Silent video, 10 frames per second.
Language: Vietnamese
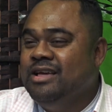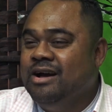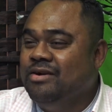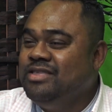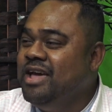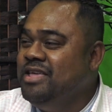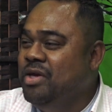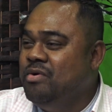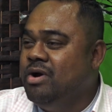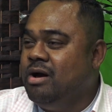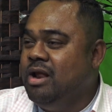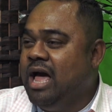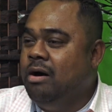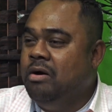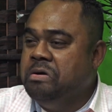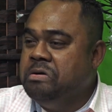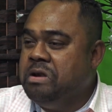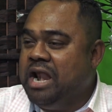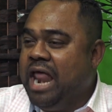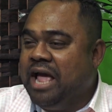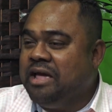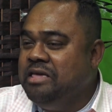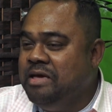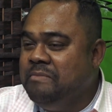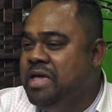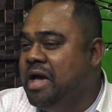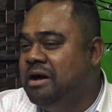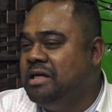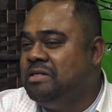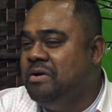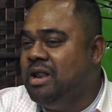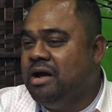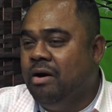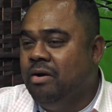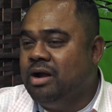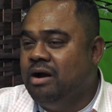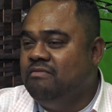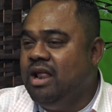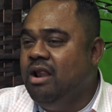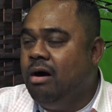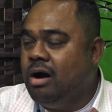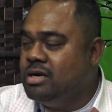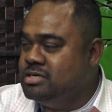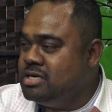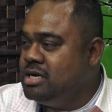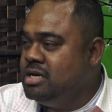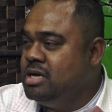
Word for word: họ chế diễu họ nói là ôi la làng cái gì bây giờ là thôi là khỏi cần phải lo nữa